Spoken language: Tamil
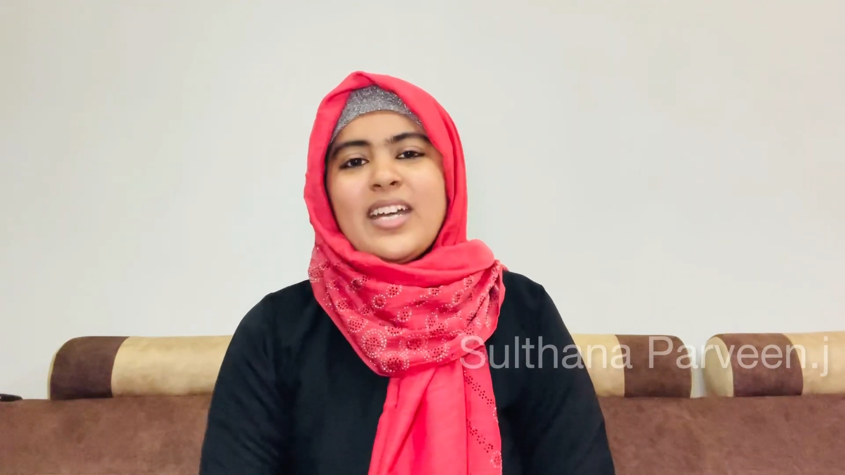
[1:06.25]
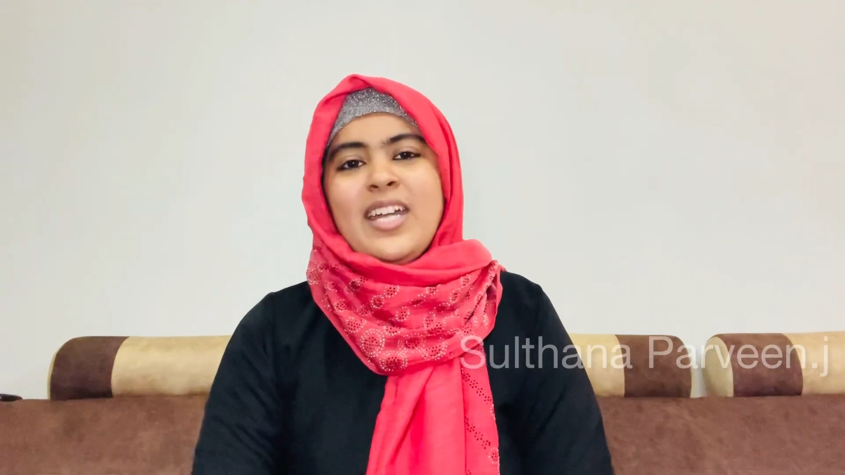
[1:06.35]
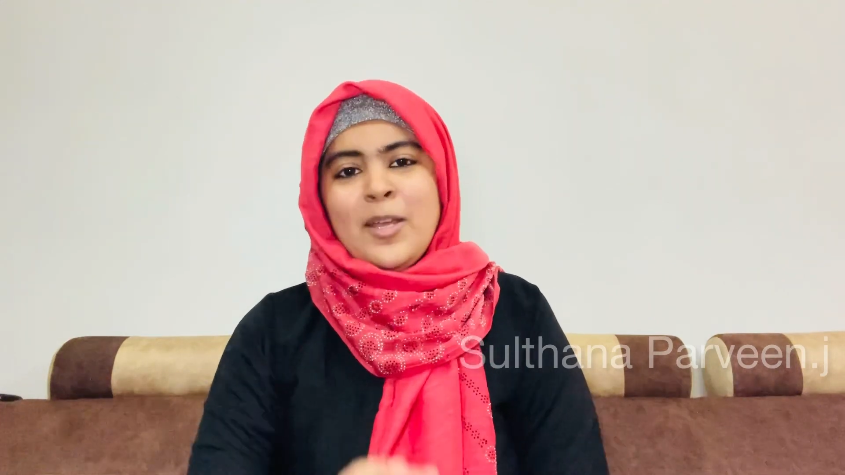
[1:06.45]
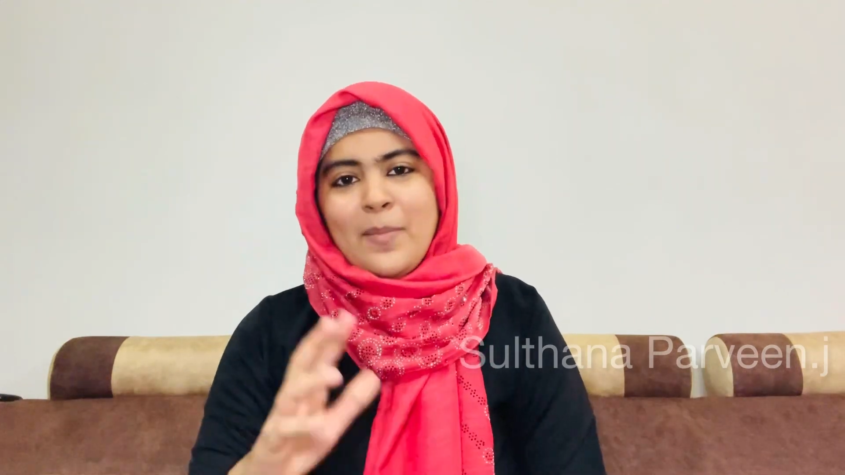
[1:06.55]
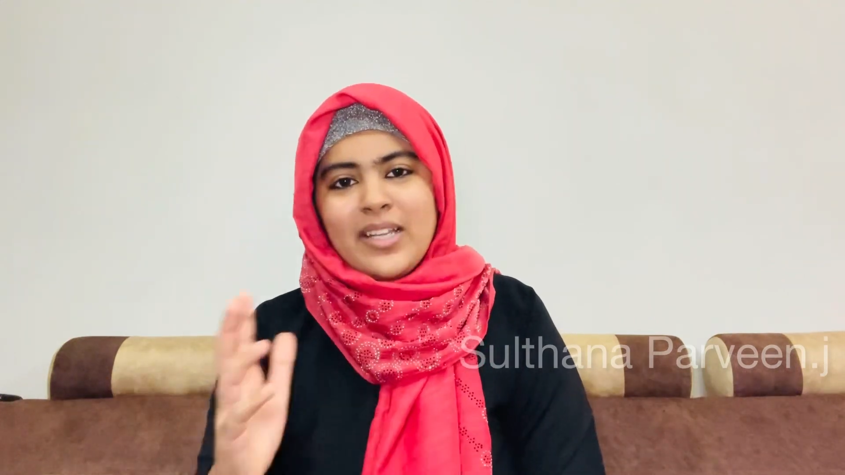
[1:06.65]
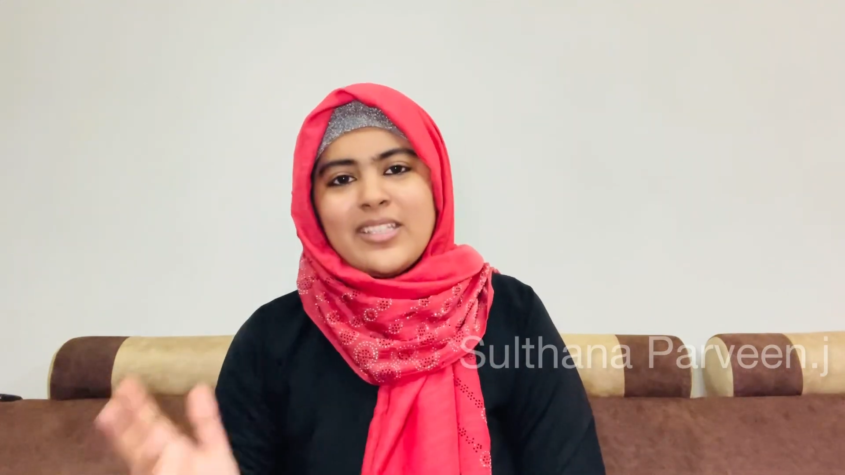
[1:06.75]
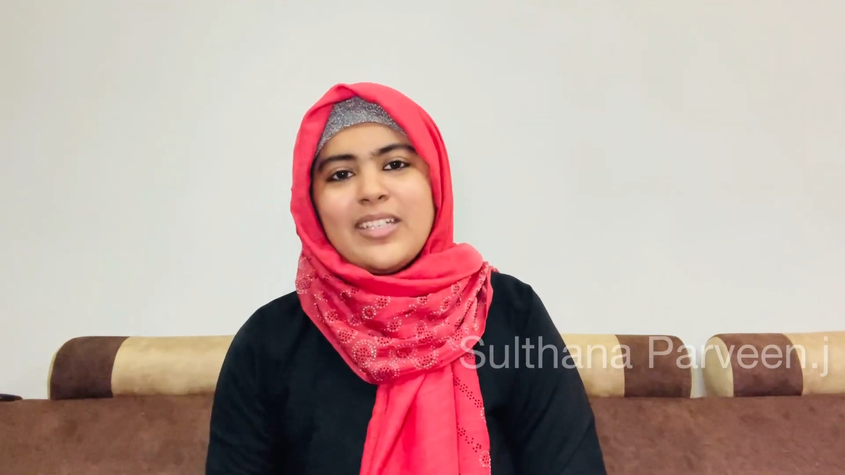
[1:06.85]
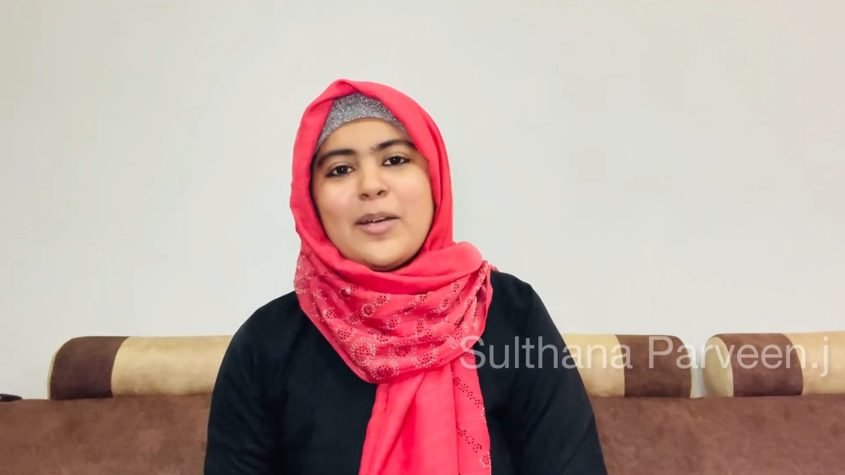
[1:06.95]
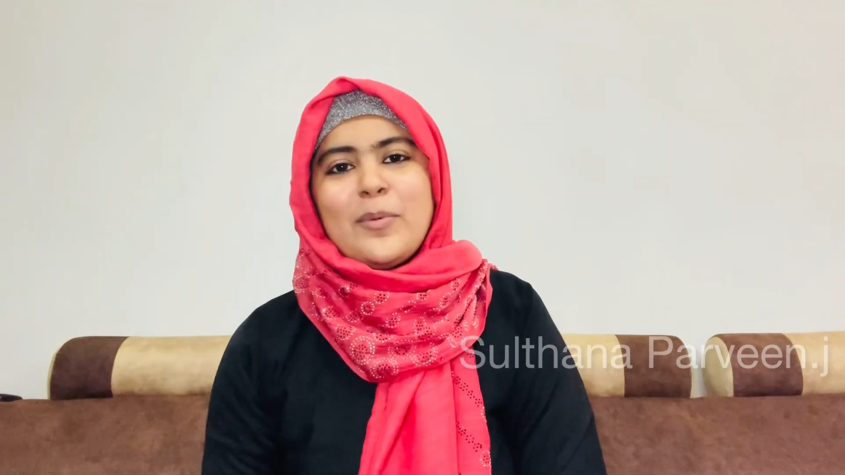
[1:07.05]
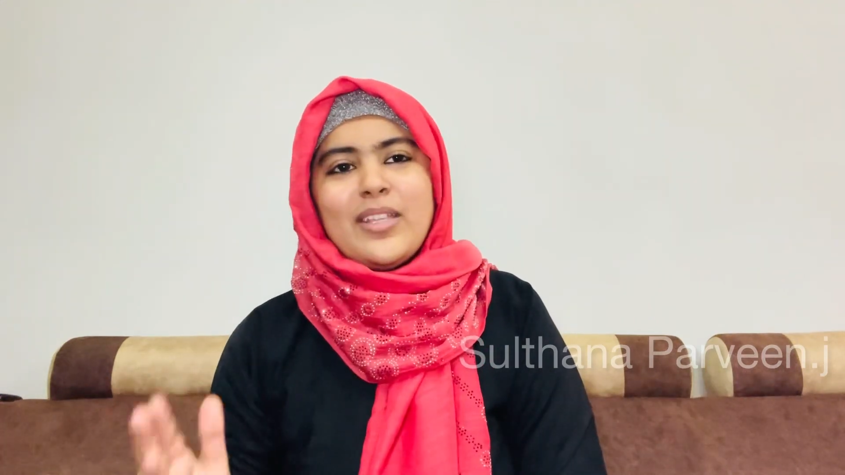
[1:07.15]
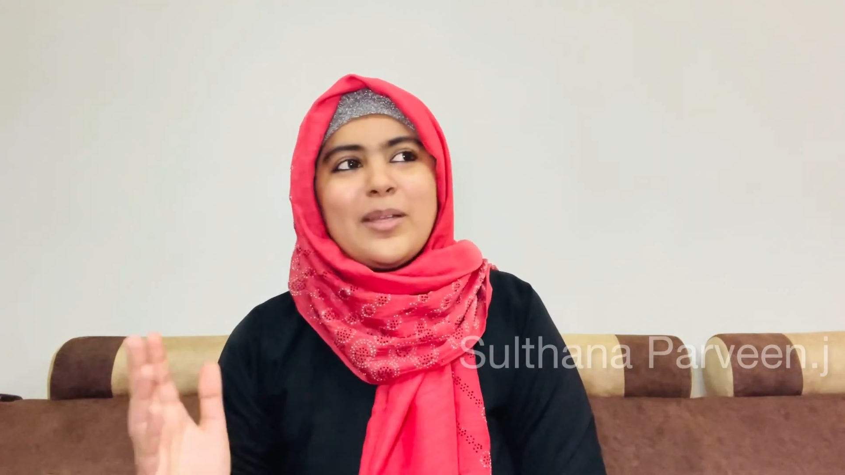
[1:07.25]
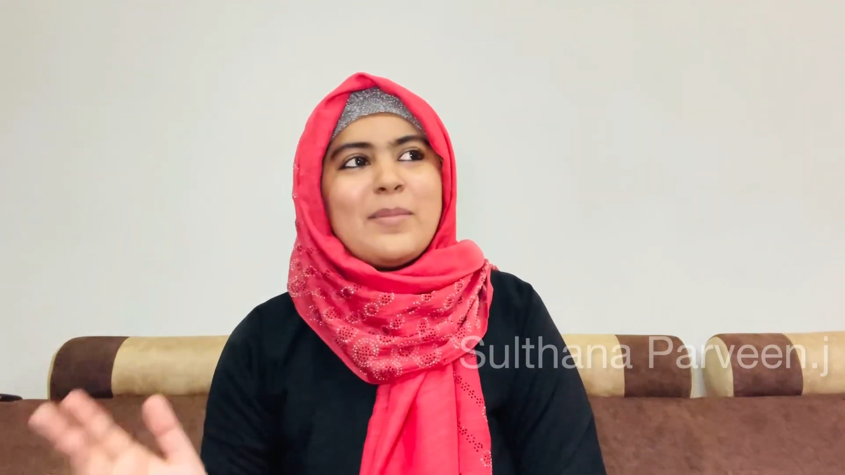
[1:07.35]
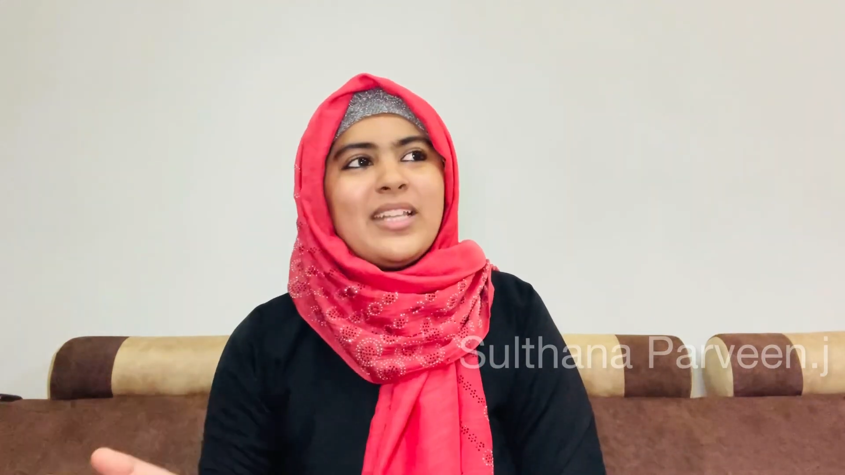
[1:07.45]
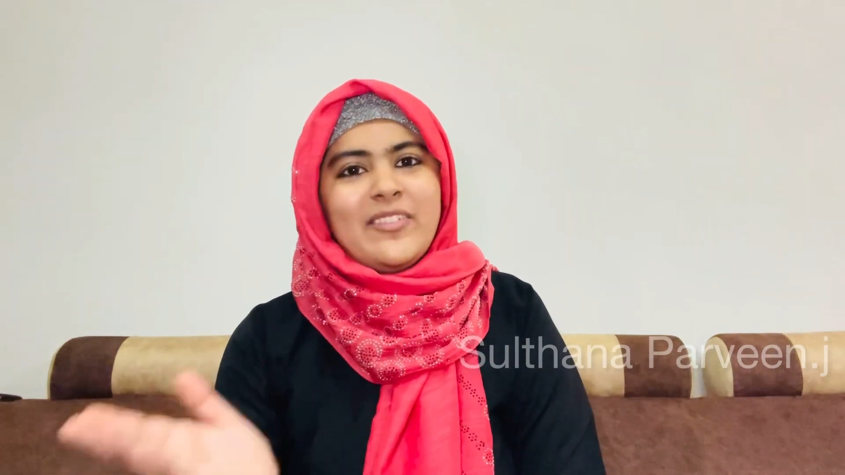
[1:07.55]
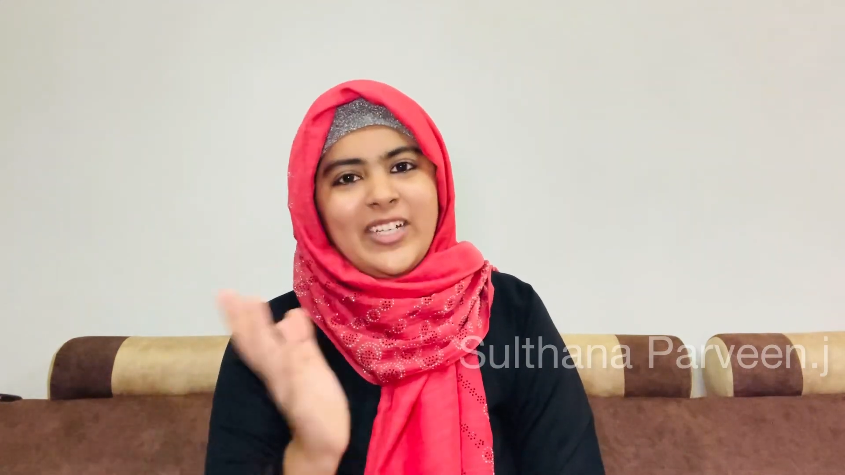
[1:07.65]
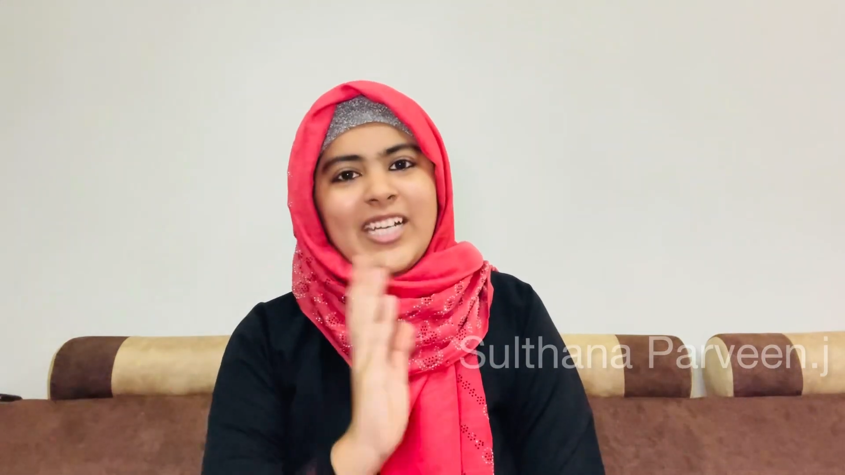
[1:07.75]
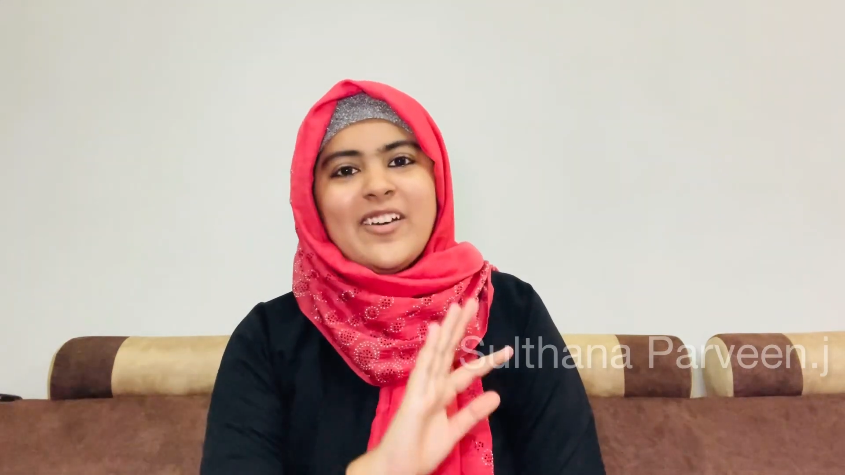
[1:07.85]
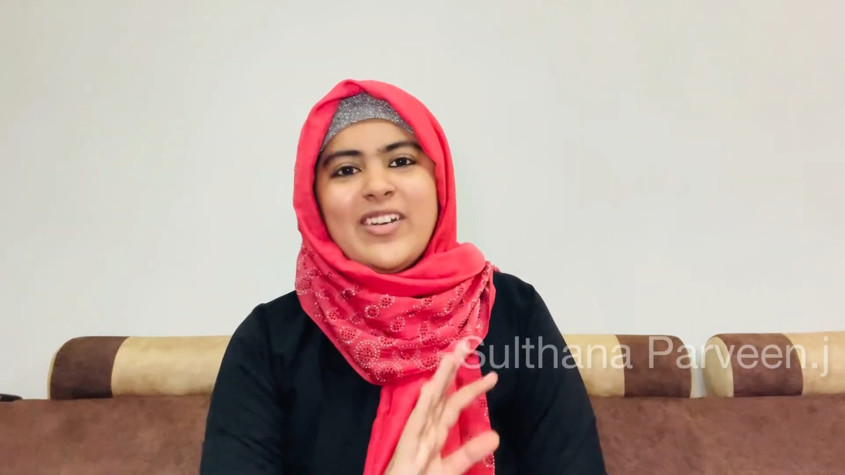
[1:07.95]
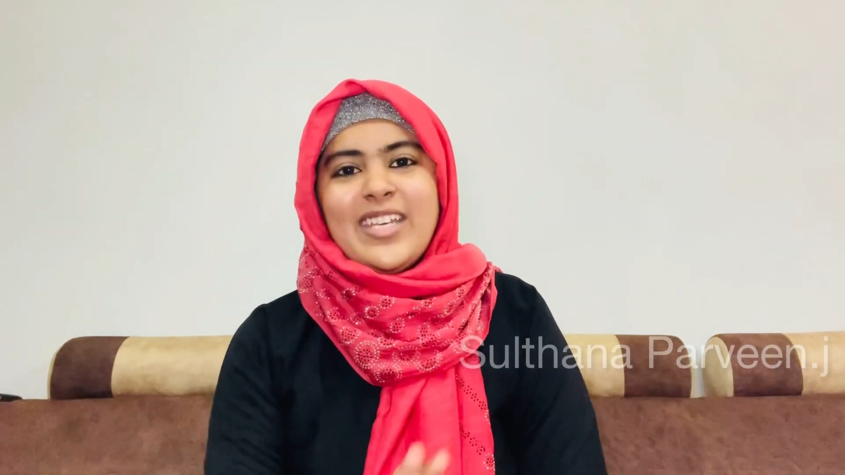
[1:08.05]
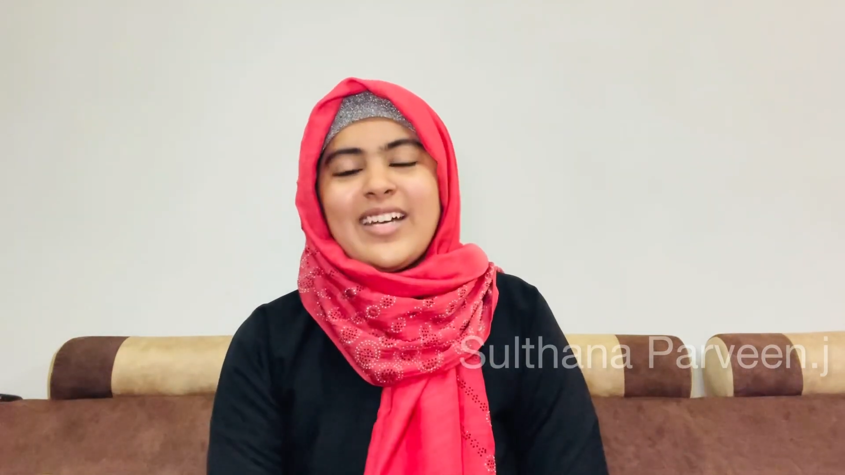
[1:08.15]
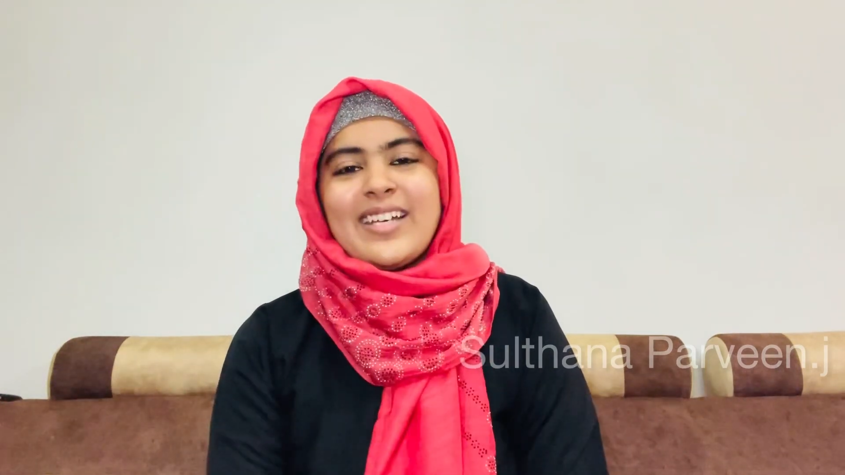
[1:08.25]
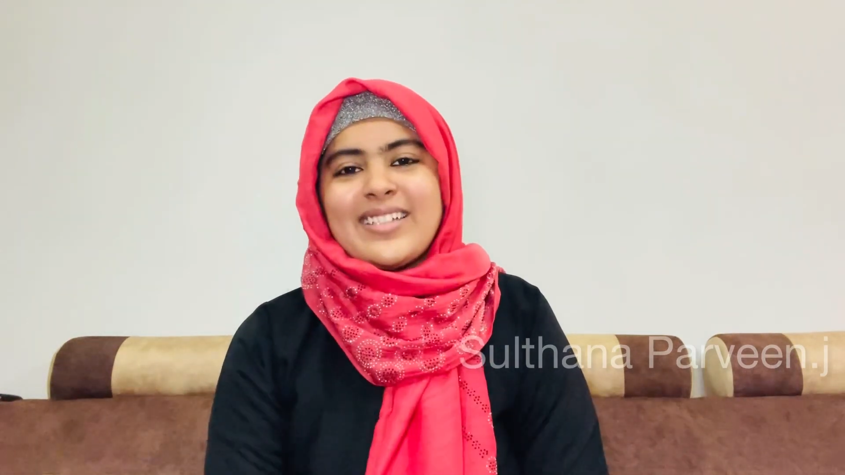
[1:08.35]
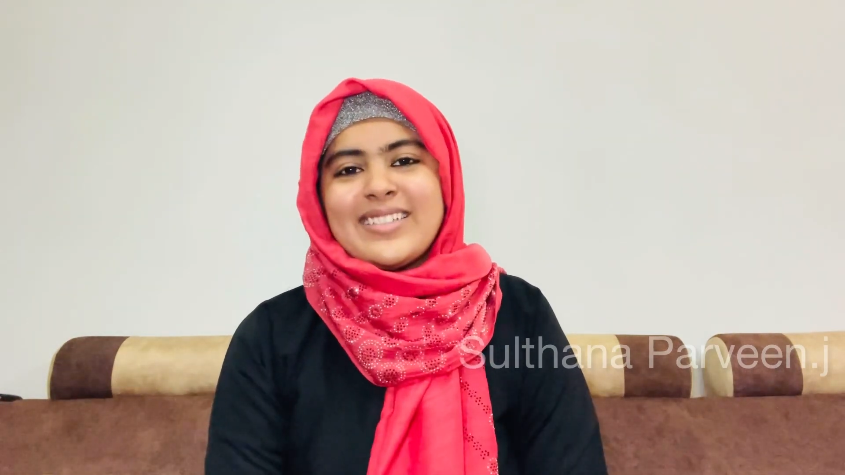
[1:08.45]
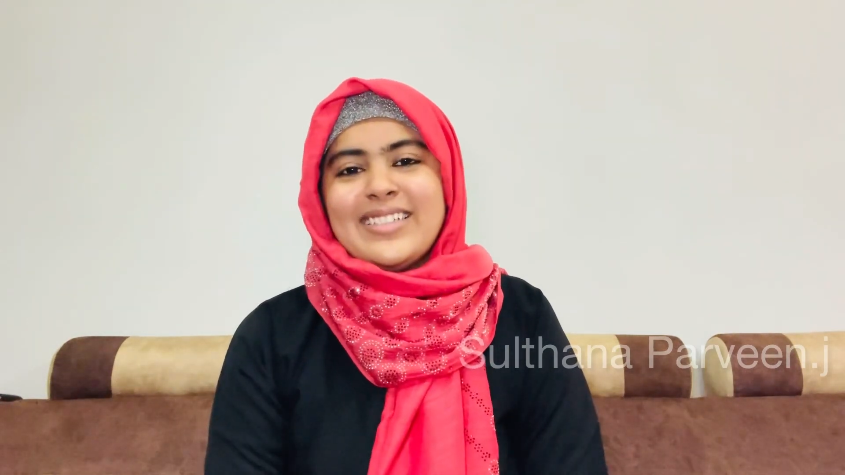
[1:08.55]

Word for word: ரெண்டு மாதத்துக்கு அப்புறம் இந்த அம்மா அந்த வீட்டை கவனிக்கிறாங்க